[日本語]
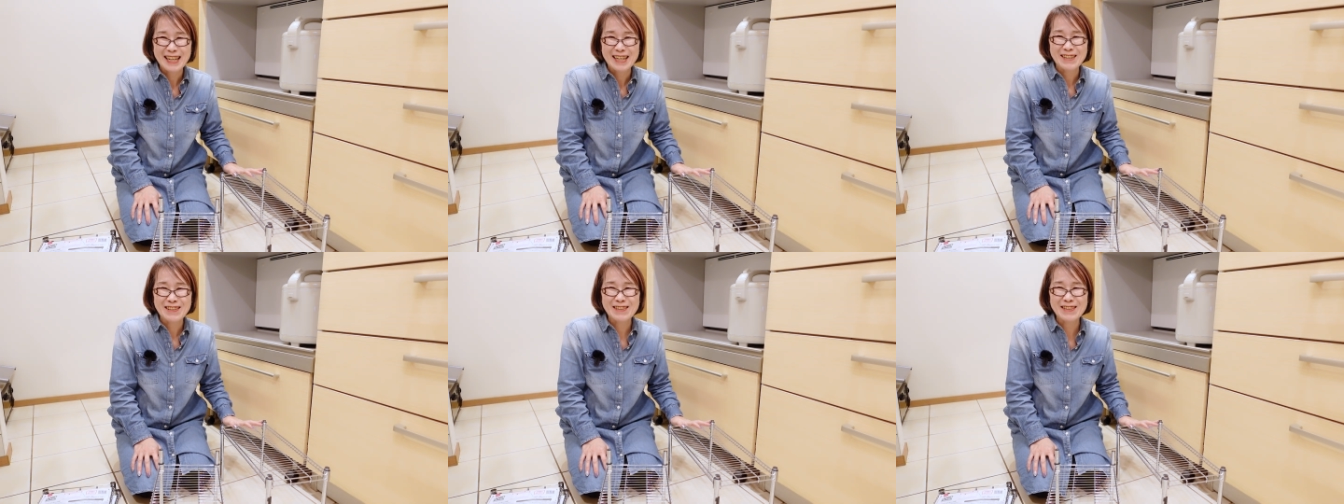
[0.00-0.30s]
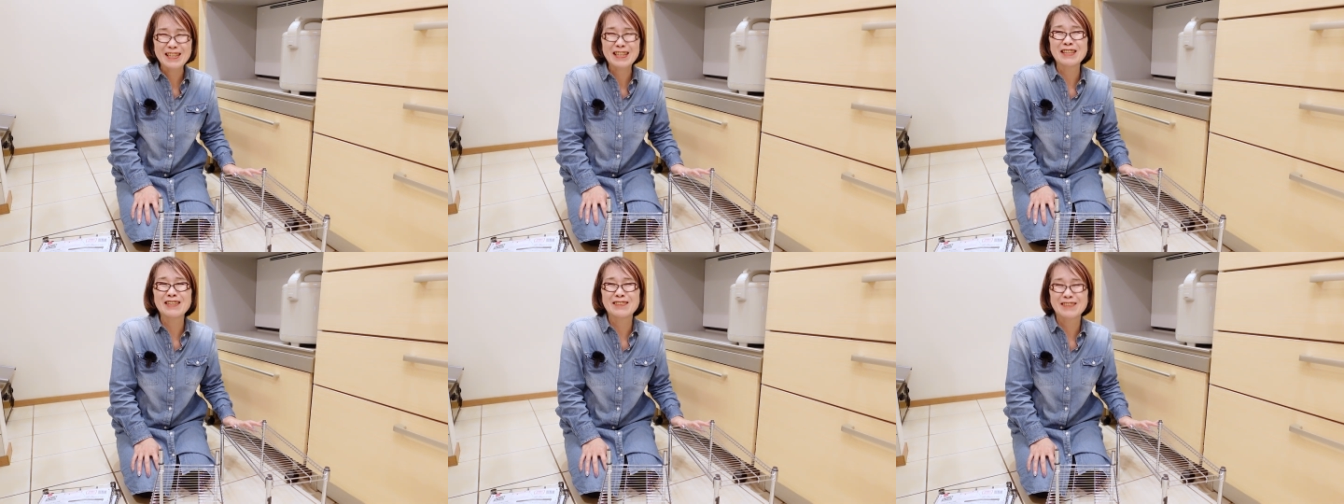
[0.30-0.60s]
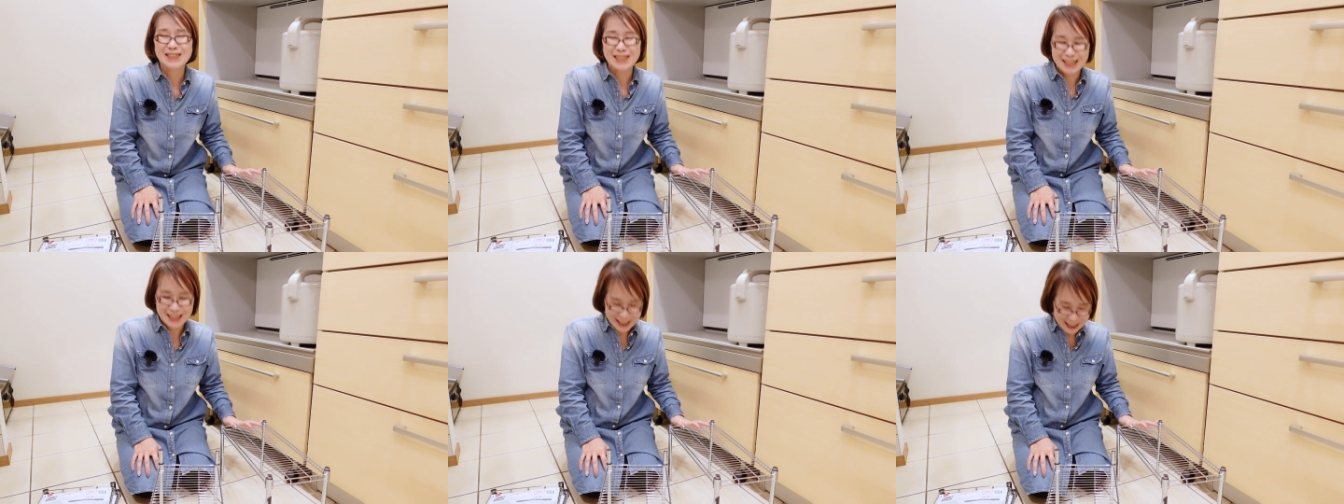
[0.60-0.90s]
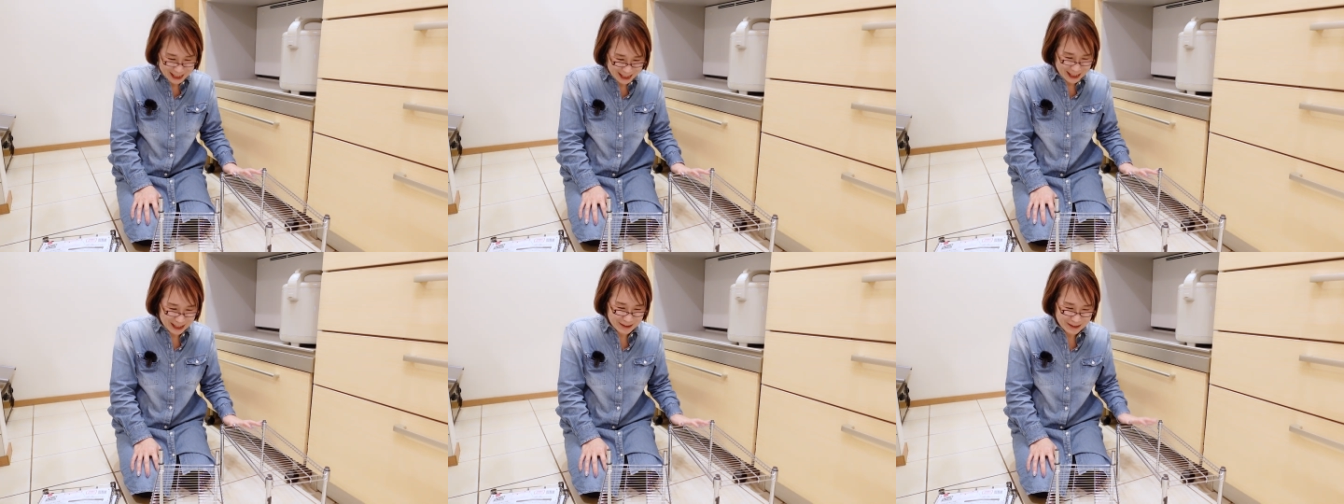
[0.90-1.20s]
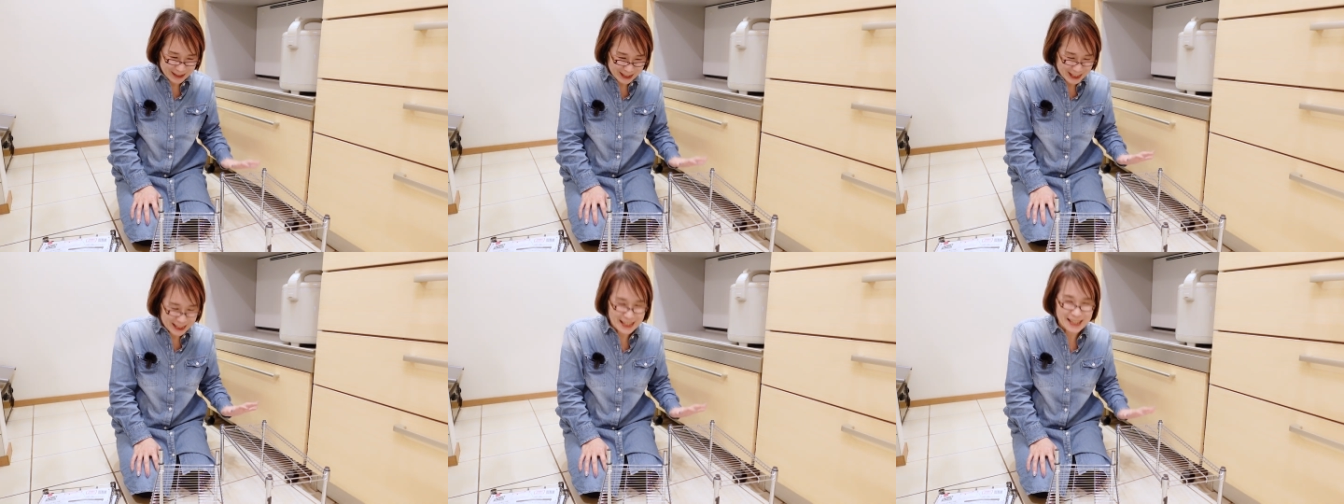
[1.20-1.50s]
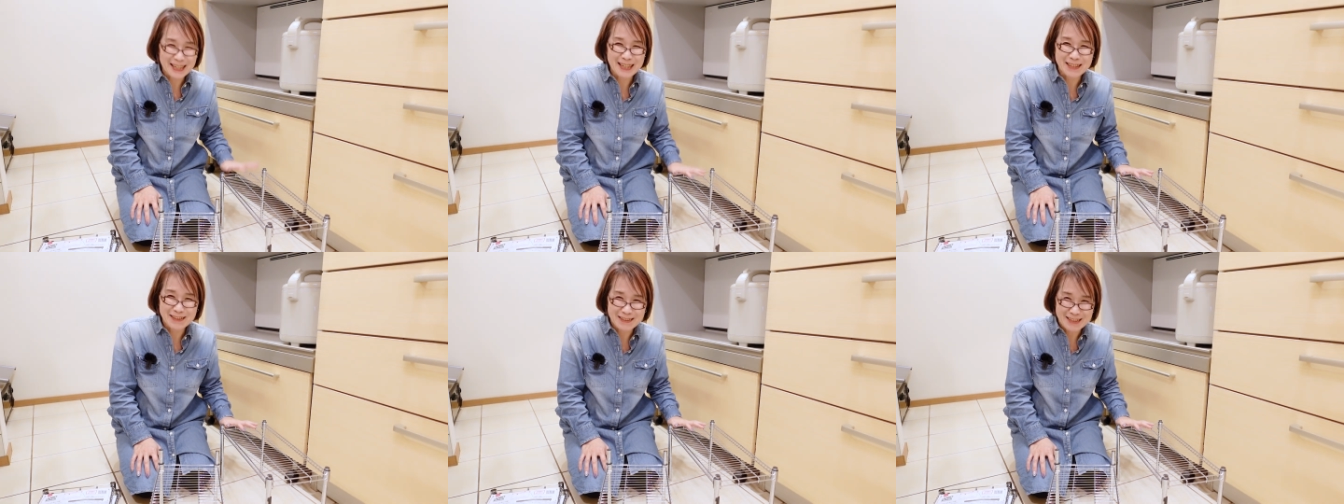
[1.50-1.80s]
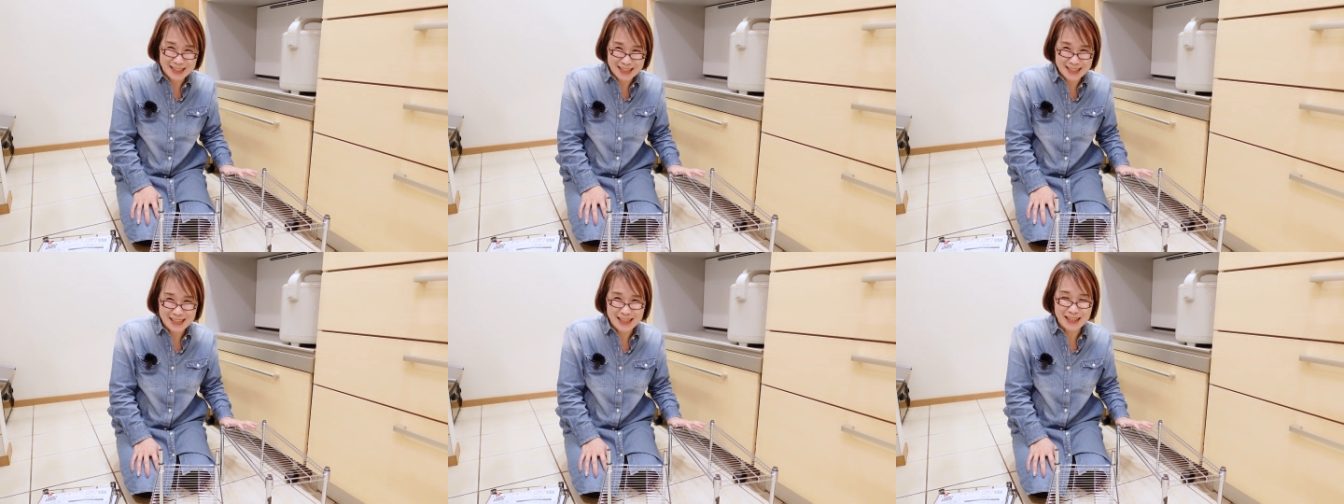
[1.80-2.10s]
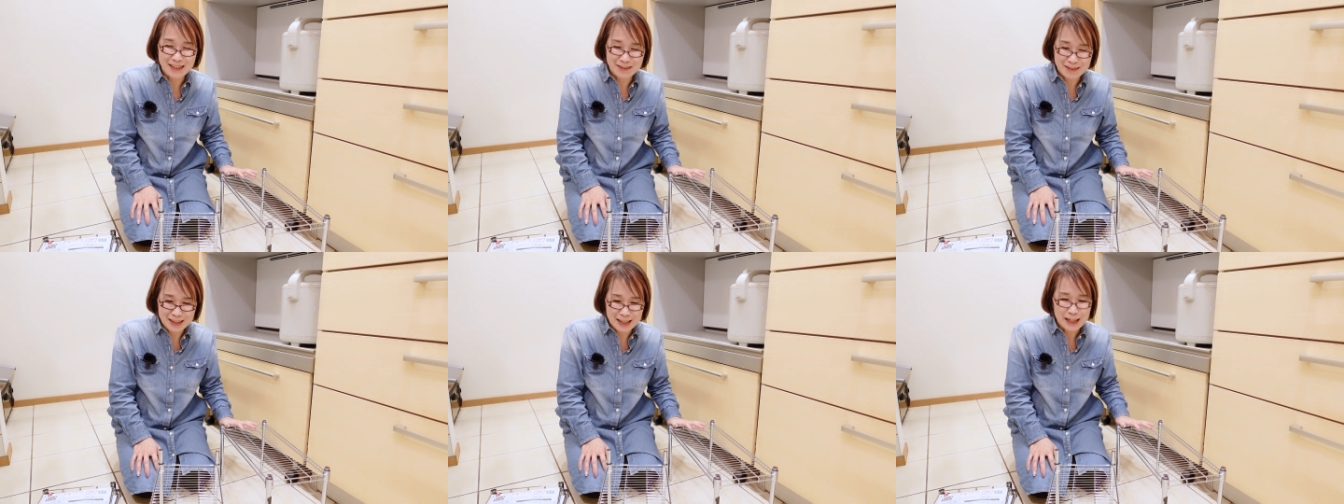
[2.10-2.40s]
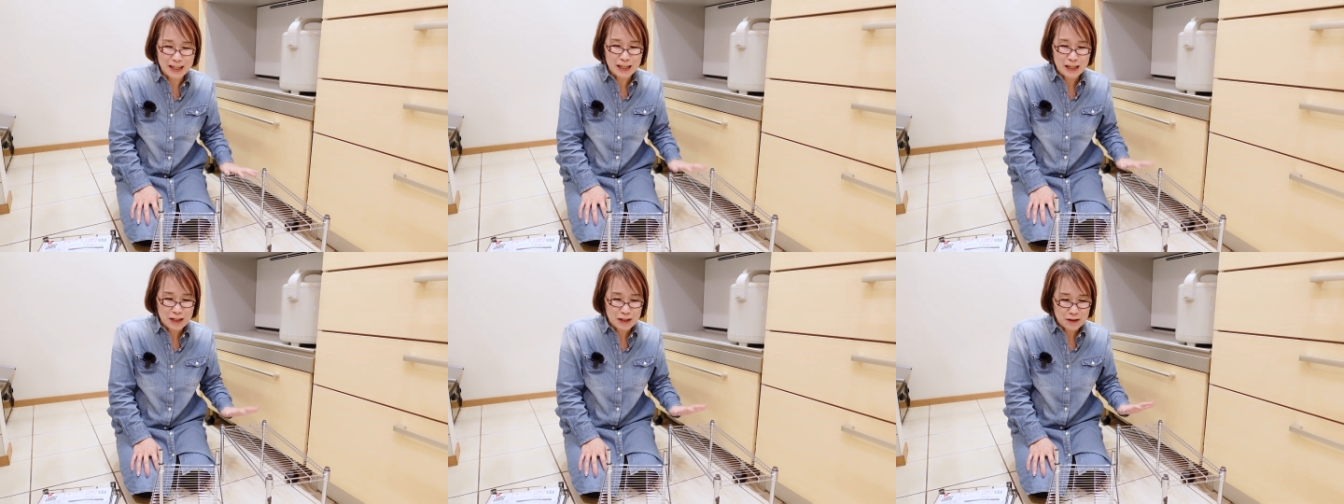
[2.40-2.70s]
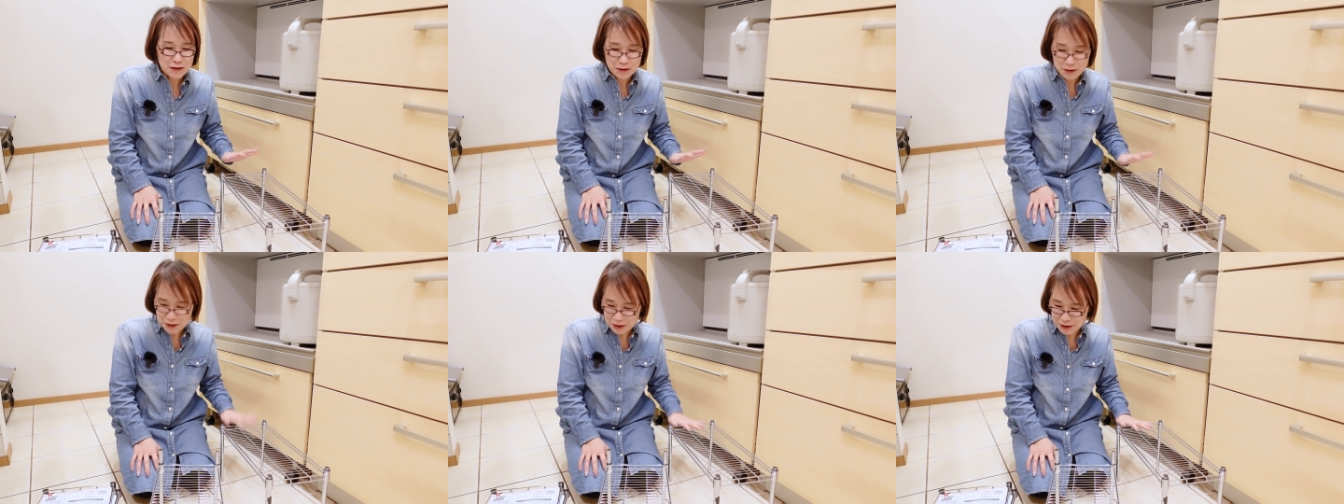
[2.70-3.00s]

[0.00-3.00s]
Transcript: 大きいのになってこれいらなくなったのでこ